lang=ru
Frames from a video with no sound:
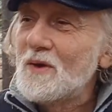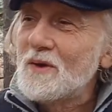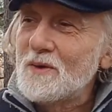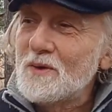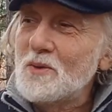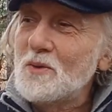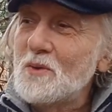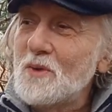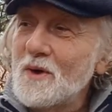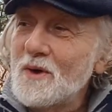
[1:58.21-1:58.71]

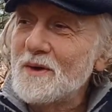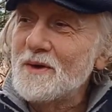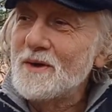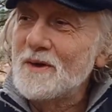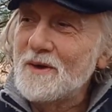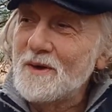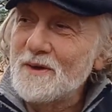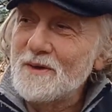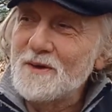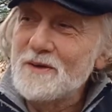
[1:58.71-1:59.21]
Ну, Карл
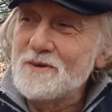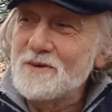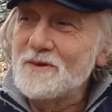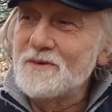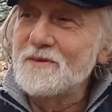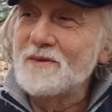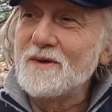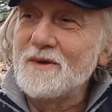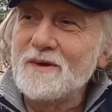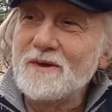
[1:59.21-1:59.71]
Николаевич
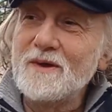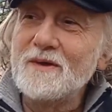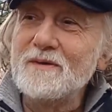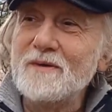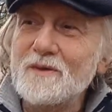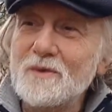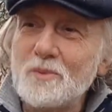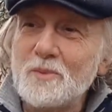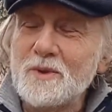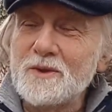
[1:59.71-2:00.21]
говорит,
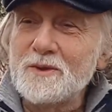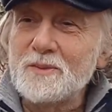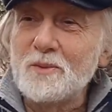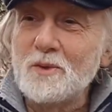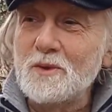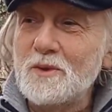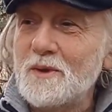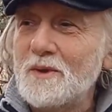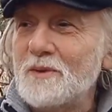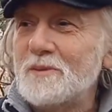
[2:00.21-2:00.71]
давайте
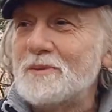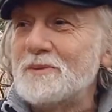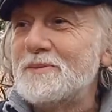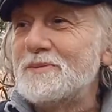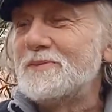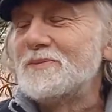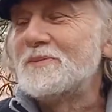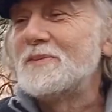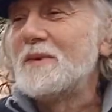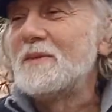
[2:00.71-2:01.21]
посмотрим,
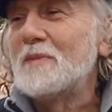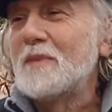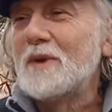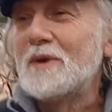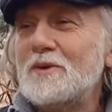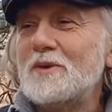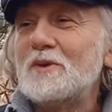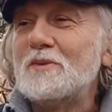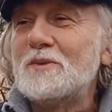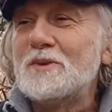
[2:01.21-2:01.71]

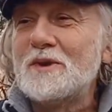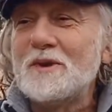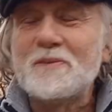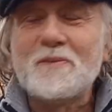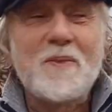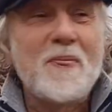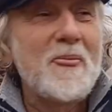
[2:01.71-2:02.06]
пойдемте.